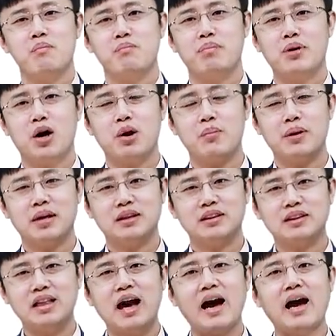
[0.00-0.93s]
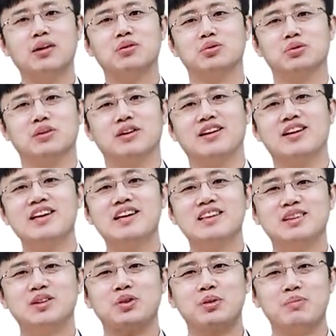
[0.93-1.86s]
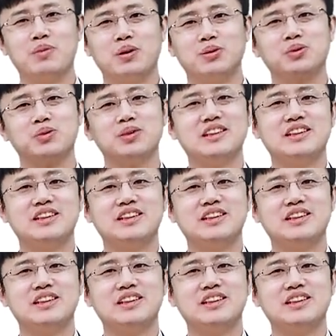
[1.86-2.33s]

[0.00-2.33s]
表明态度，哈，就是表忠